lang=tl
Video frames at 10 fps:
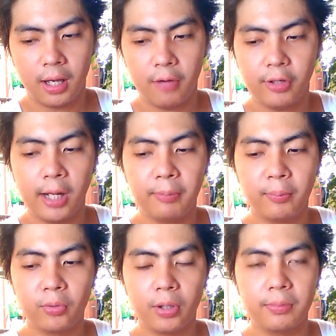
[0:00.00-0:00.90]
Ah, wala pa
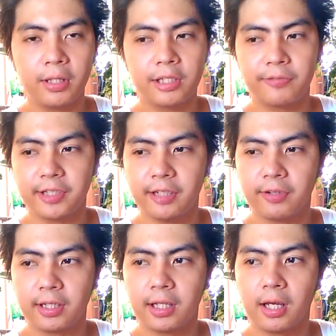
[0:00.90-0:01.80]
po kaming
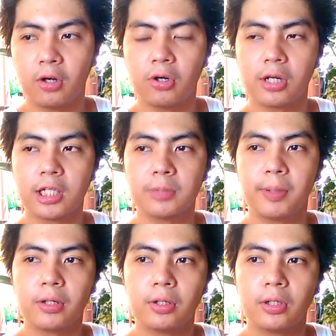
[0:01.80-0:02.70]
specific na oras
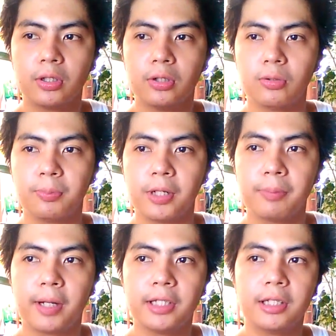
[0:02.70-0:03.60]
pero yung
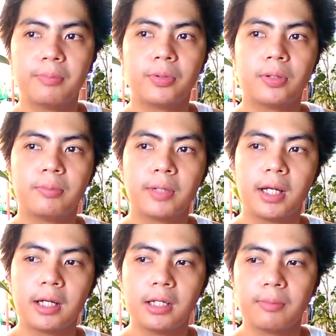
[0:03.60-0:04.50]
pre-pageant po
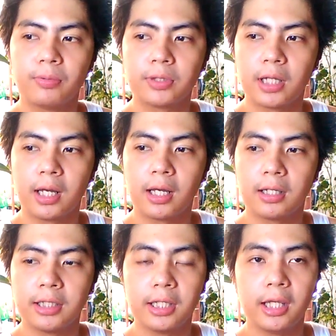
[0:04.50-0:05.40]
magaganap po sa
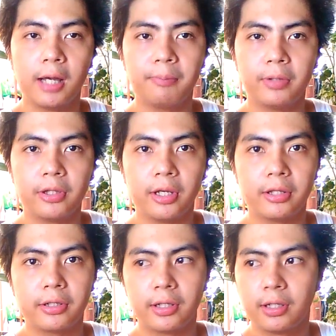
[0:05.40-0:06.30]
City
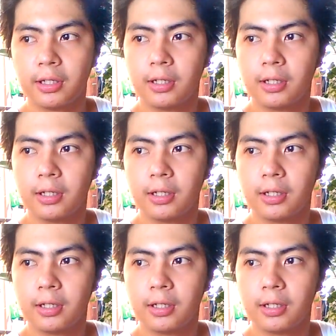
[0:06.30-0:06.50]
Amphitheater.